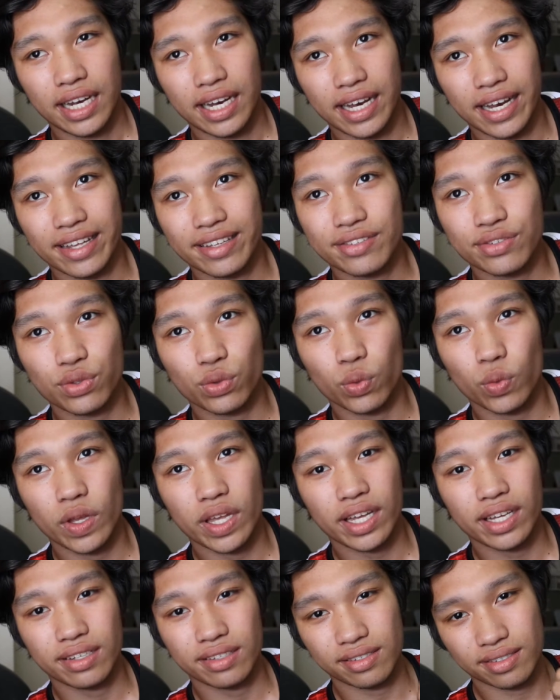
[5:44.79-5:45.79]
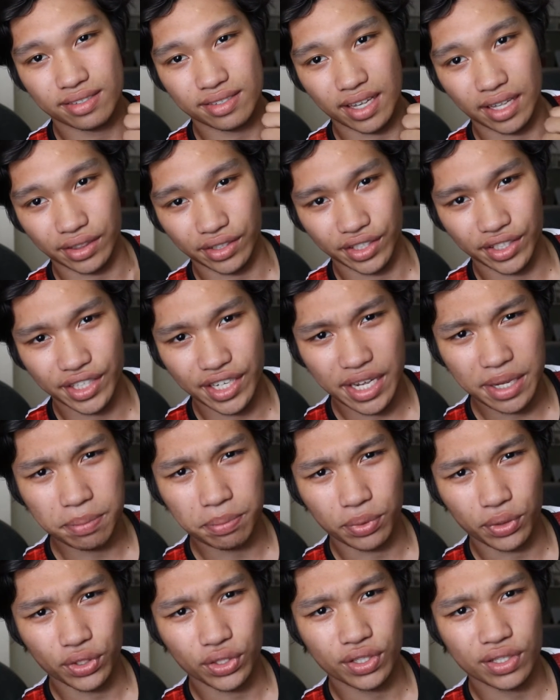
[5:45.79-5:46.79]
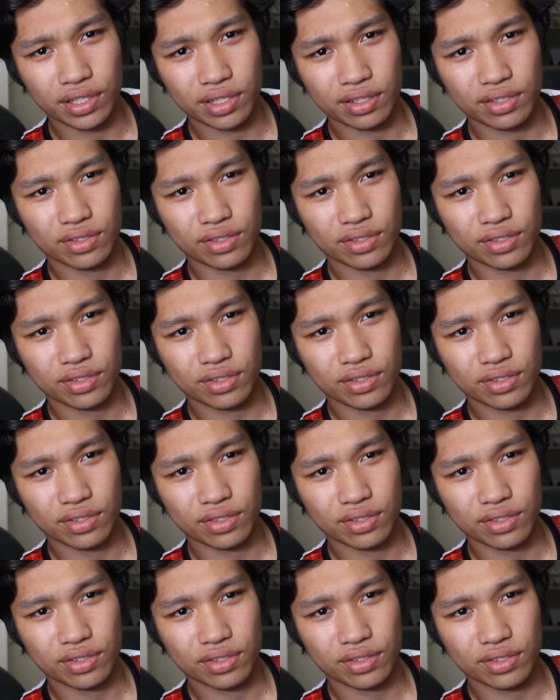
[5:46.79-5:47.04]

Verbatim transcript: last week Saturday pod